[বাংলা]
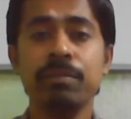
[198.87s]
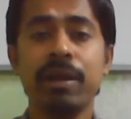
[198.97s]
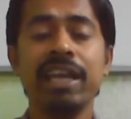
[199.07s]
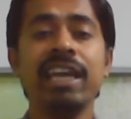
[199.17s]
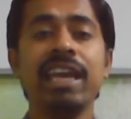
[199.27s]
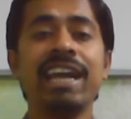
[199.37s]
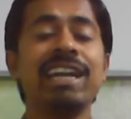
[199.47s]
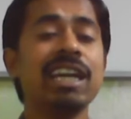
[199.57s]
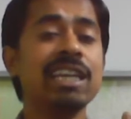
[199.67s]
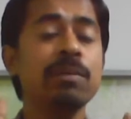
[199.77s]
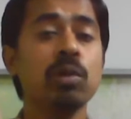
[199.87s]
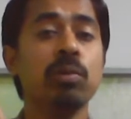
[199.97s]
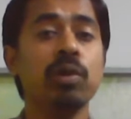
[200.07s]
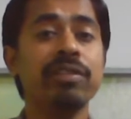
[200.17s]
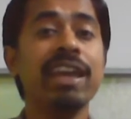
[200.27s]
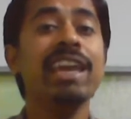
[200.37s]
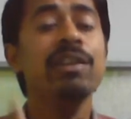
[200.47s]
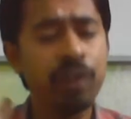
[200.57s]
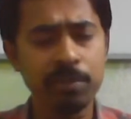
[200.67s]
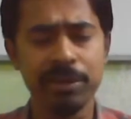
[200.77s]
মানে এখানকার কি বলবো যে
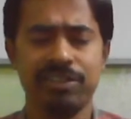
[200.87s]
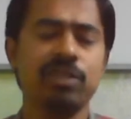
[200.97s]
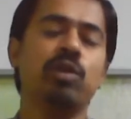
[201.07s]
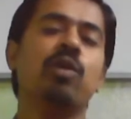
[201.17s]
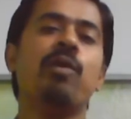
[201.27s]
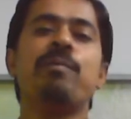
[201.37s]
ইনফরমেশনগুলো